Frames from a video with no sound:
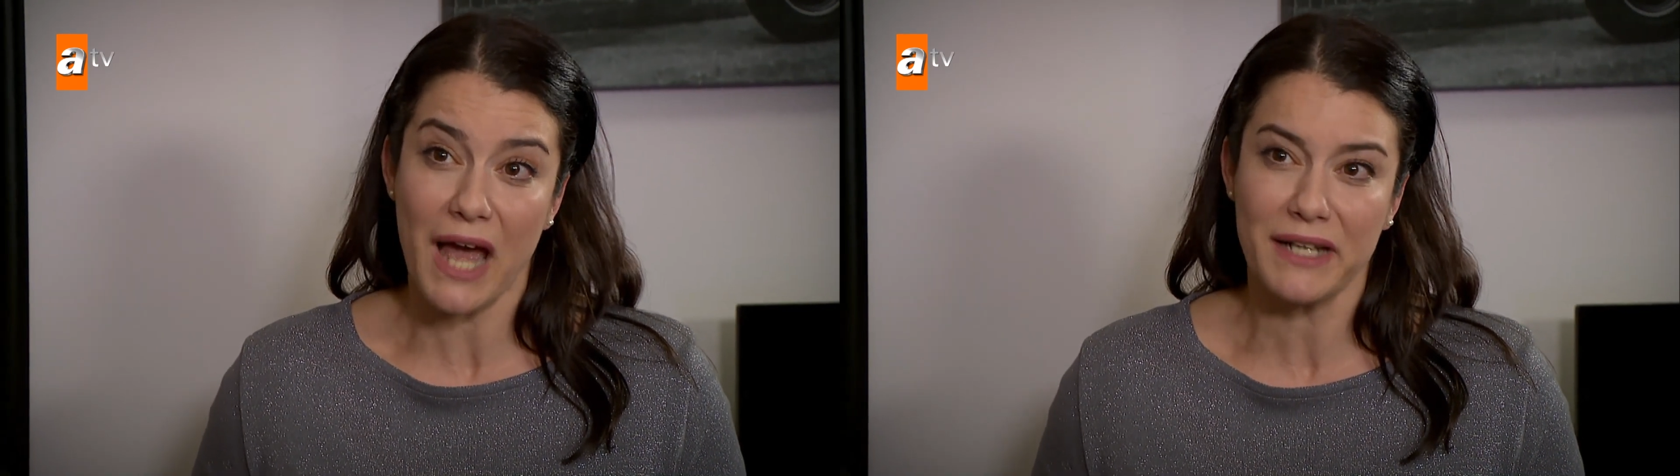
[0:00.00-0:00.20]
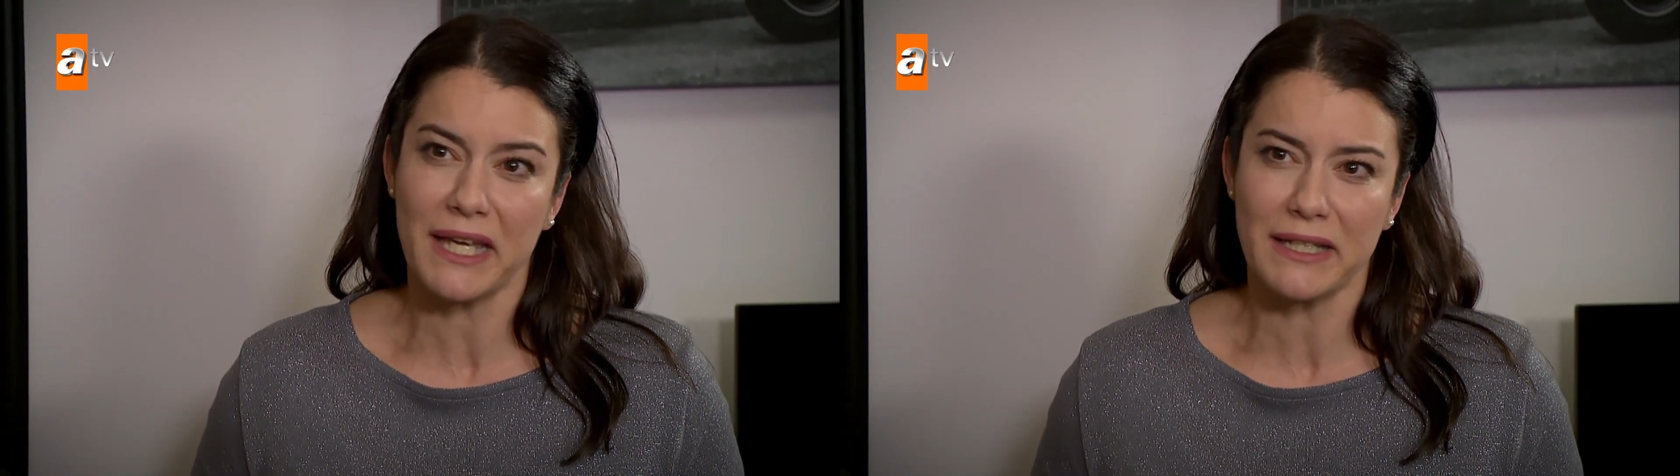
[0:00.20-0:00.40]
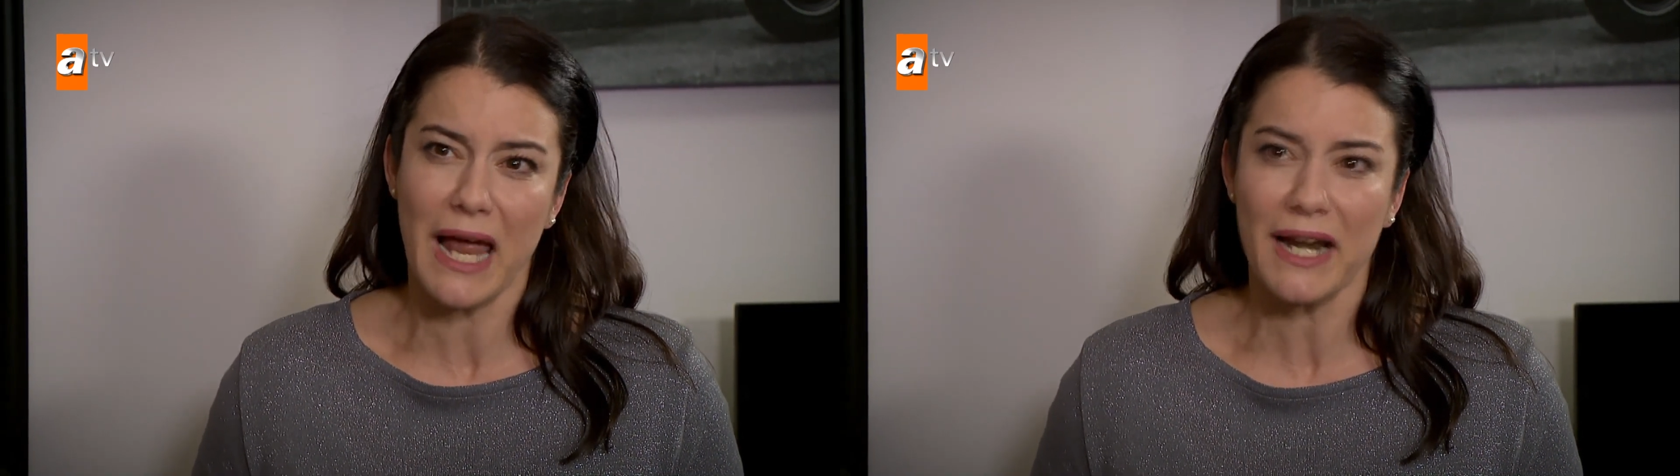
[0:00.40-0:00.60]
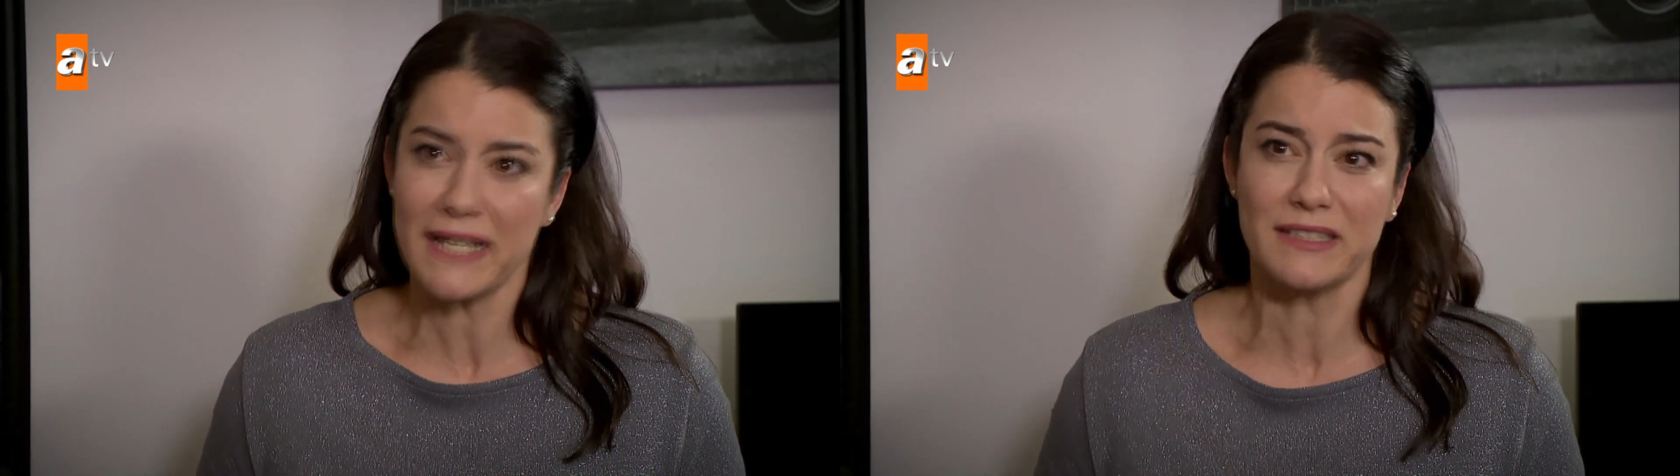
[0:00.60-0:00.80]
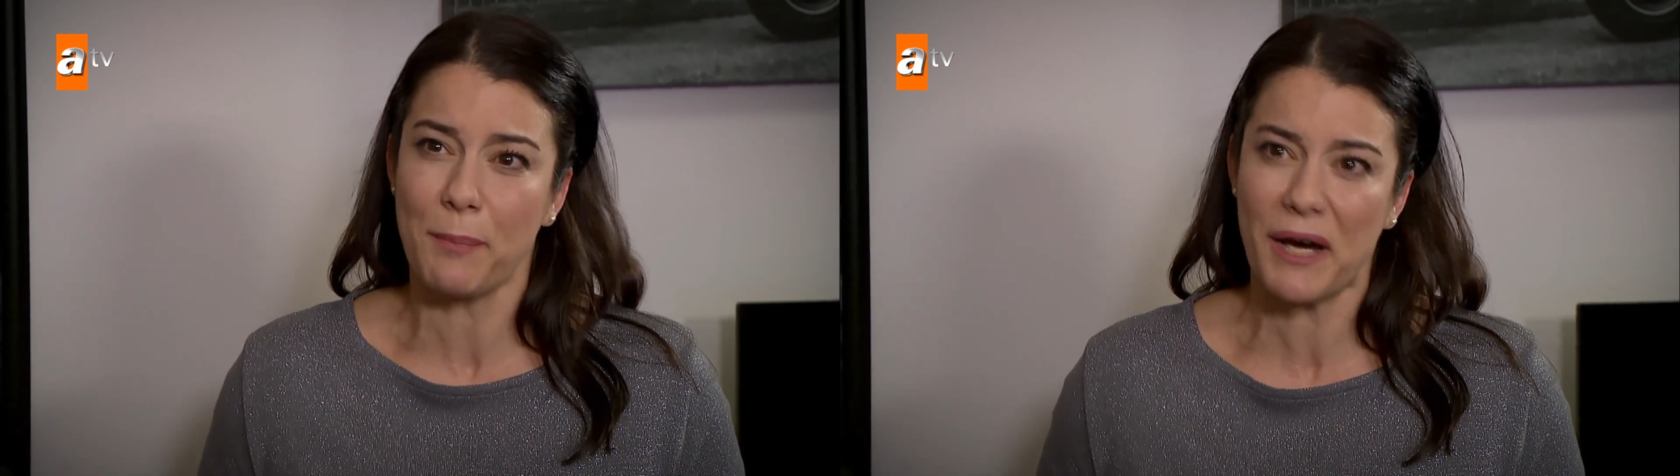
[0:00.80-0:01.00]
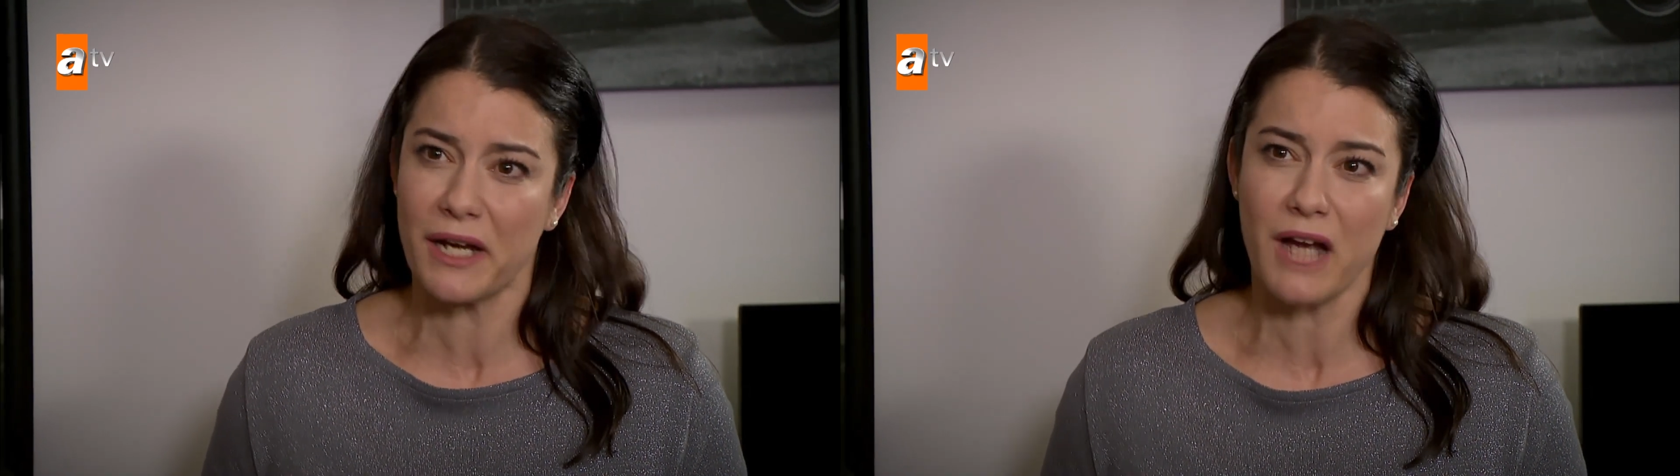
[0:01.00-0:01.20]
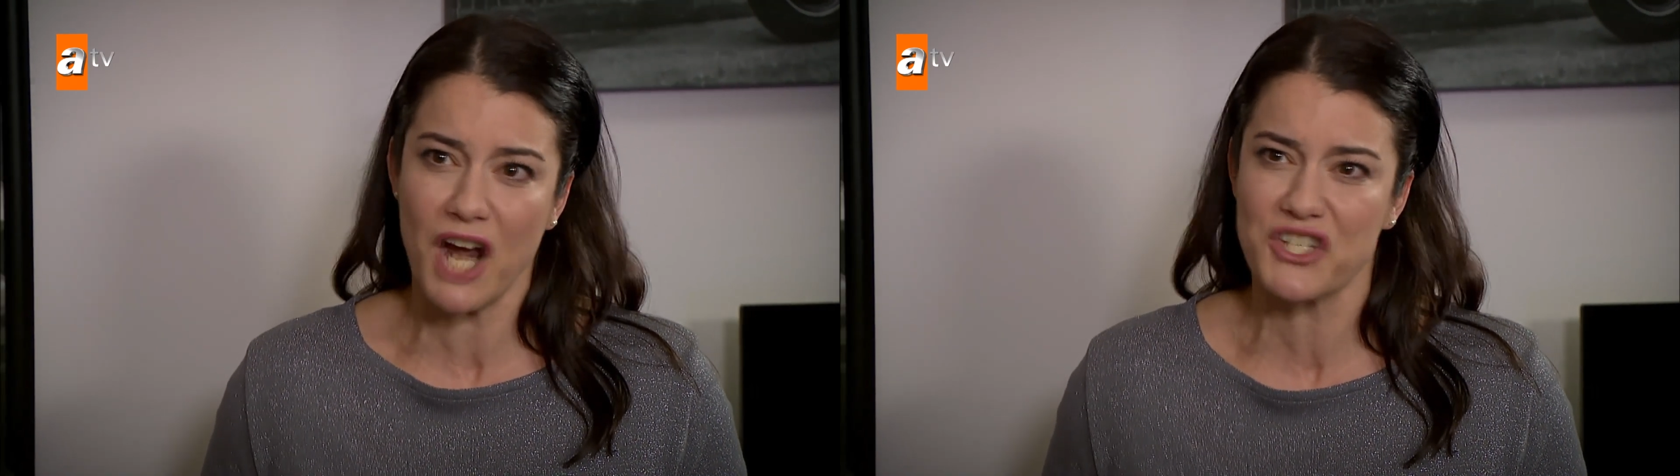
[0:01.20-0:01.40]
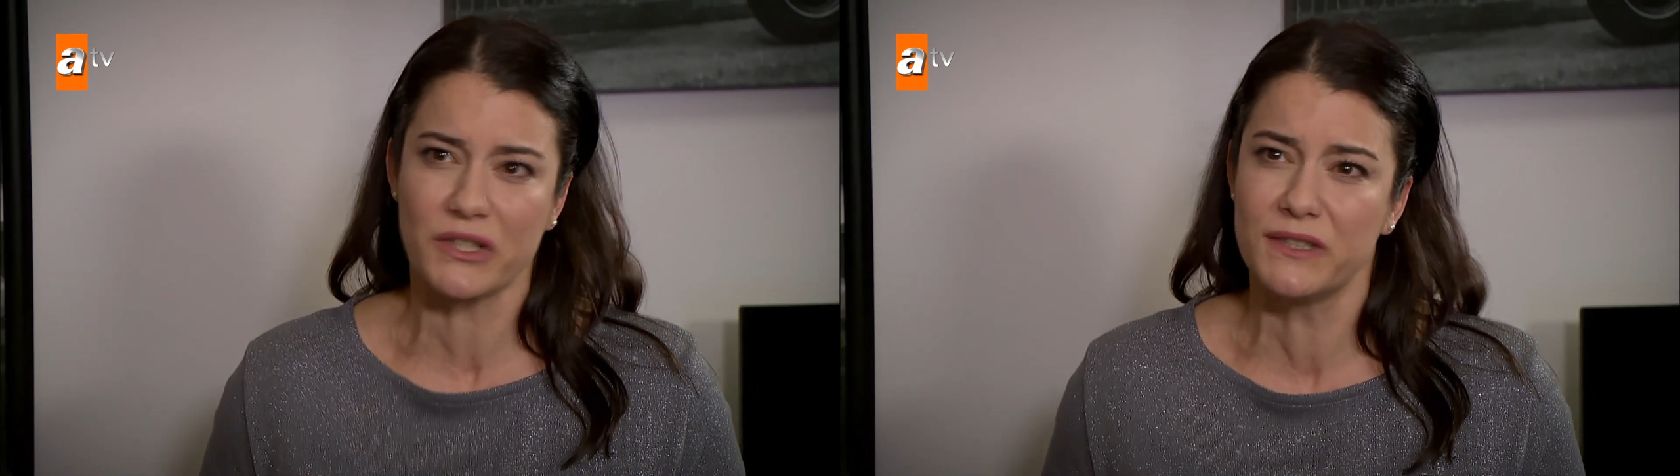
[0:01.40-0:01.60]
erkeklerle de para
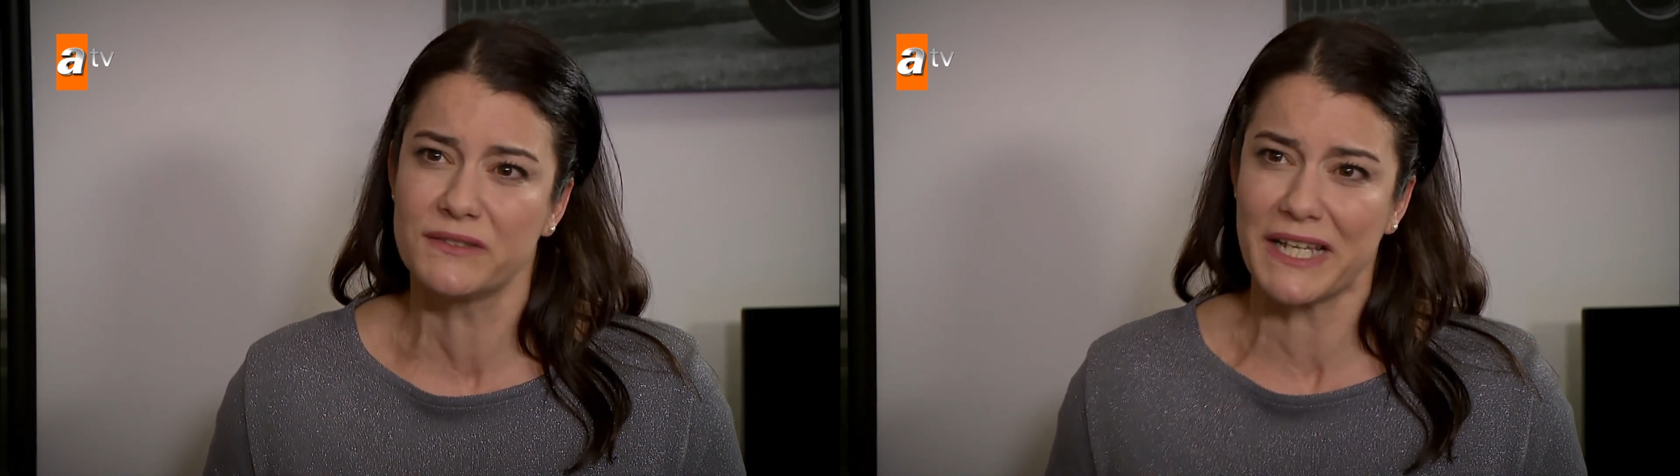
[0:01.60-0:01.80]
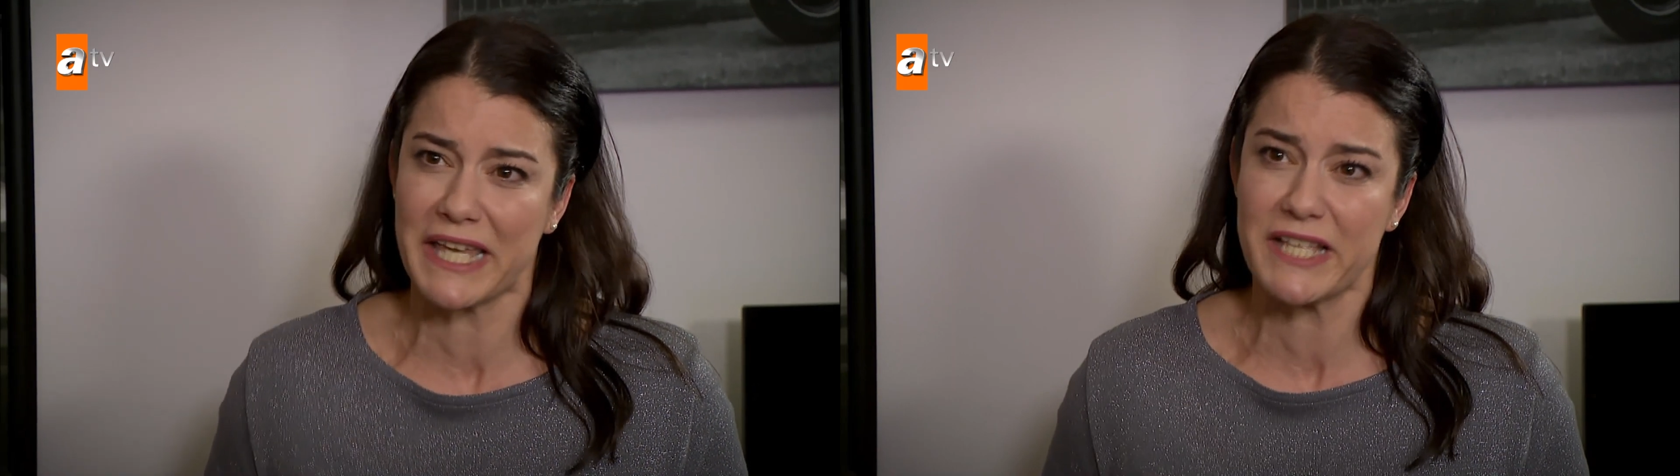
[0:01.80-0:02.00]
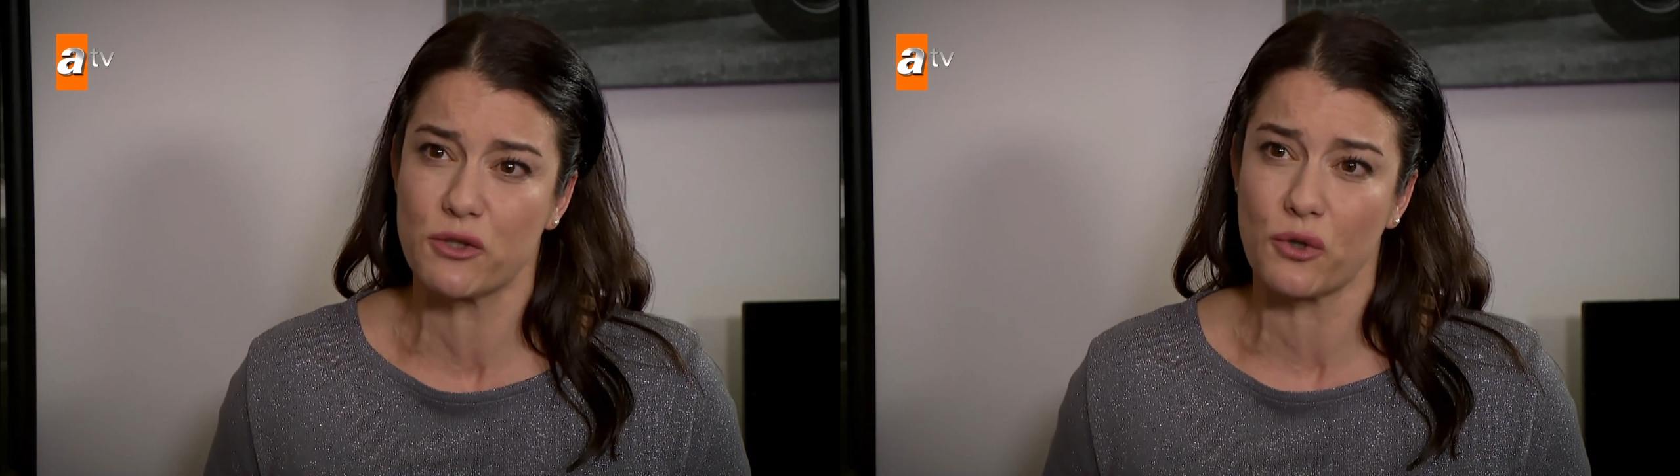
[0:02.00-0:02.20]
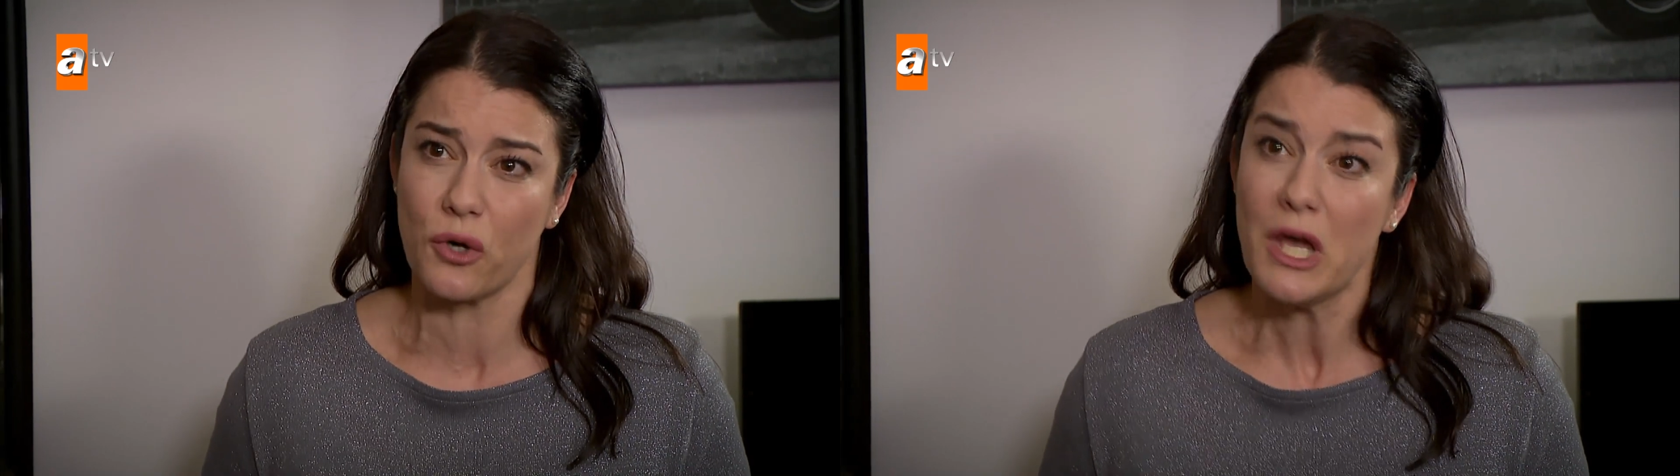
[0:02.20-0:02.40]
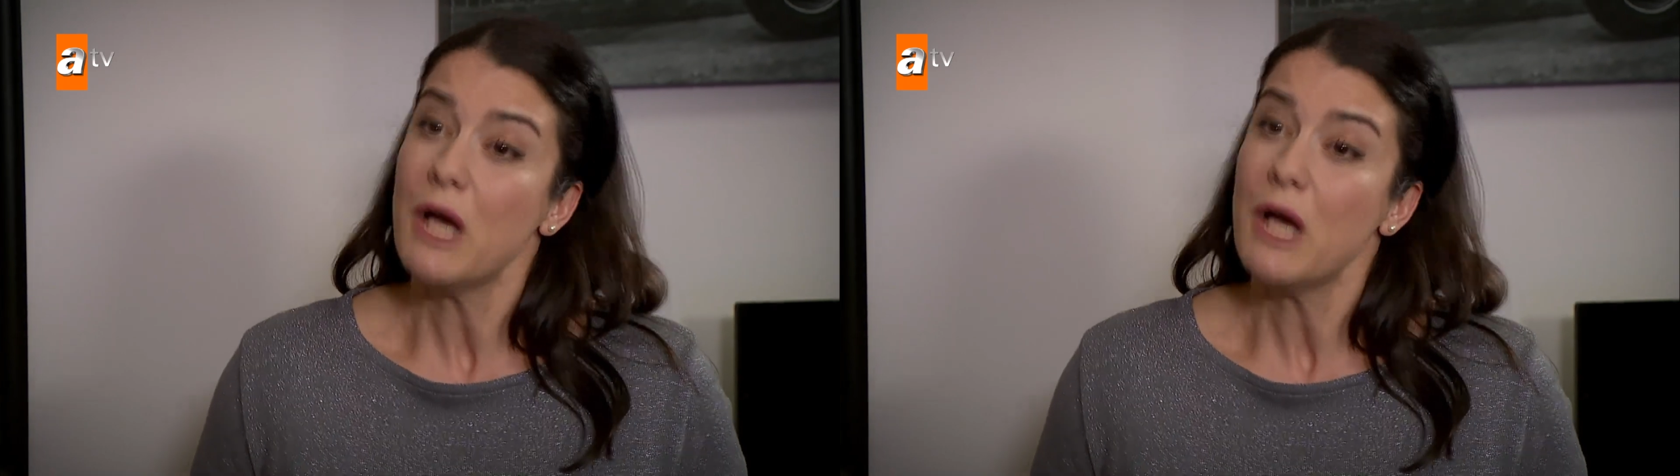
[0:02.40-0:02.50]
karşılığında geziyor.